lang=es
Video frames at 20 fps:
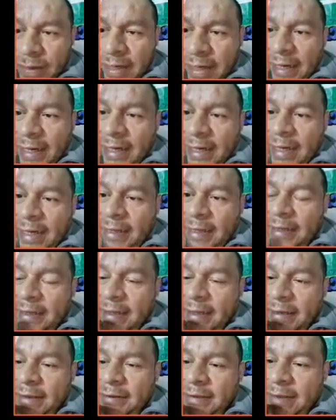el área
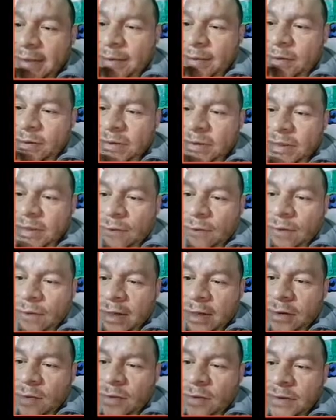del segmento
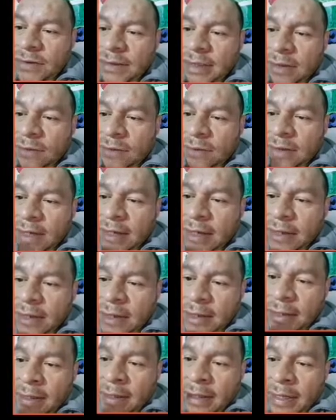circular, ¿cómo se calcula?
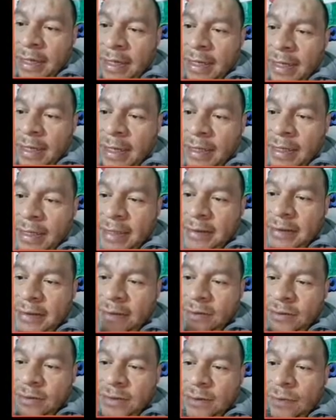El área del
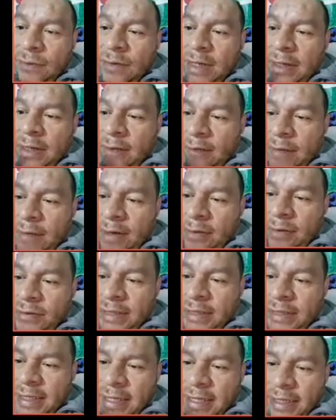sector circular menos
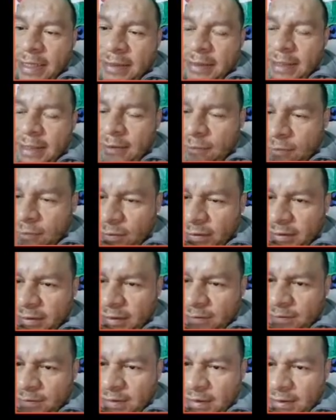el área del triángulo
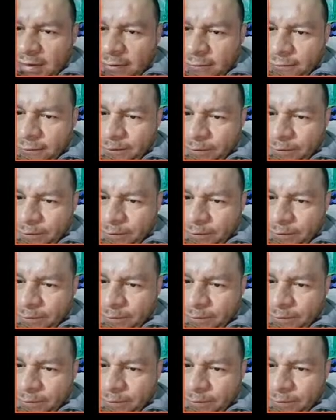determinado.